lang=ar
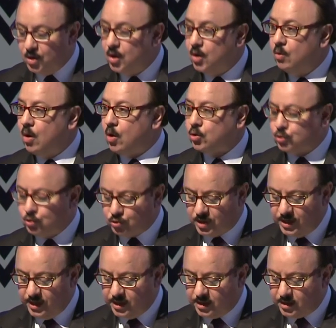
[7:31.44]

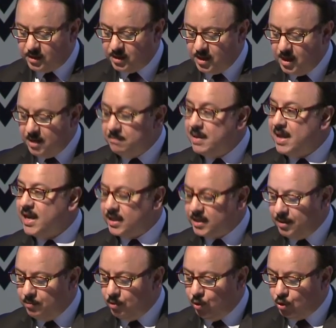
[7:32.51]
وخصوصية ما
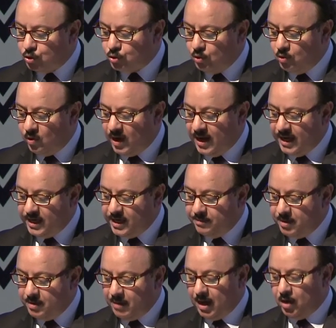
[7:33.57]
يتم الحصول عليه
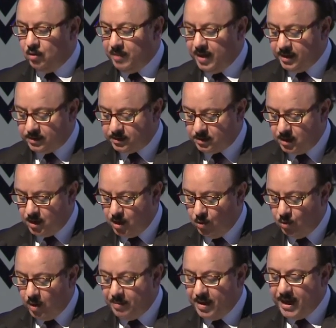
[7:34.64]
من معلومات
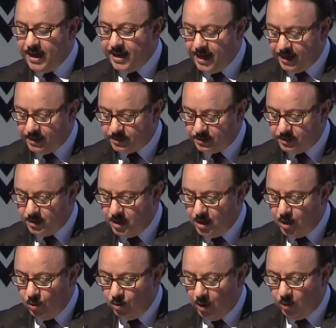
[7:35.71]
وبيانات
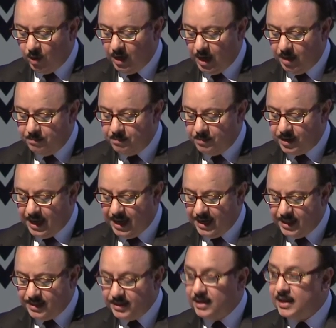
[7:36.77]
وهو الأمر
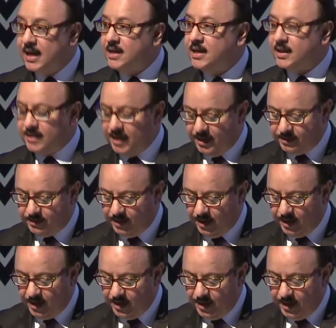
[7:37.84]
الذي لن
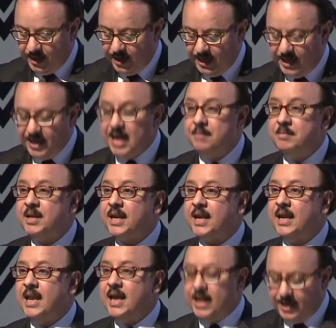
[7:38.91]
يتأتى إلا من
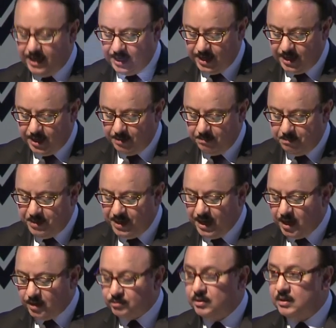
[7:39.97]
خلال
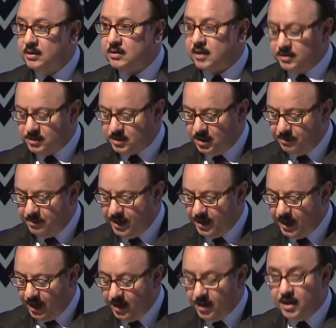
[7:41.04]
بيئة
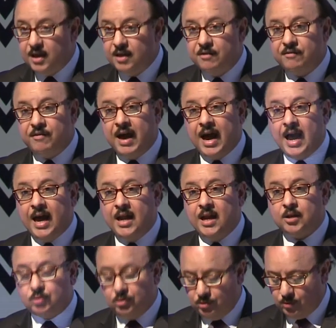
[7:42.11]
تنظيمية فعالة
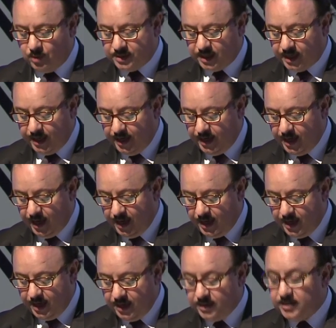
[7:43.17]
وذكية
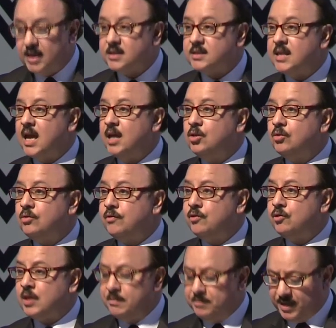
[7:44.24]
تستهدف
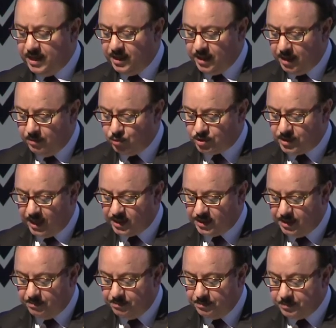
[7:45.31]
تمكين
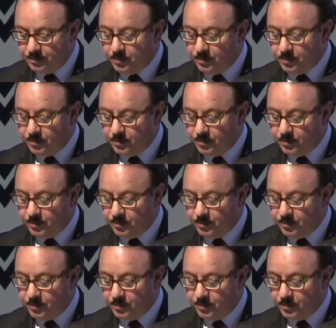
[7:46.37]
المستخدم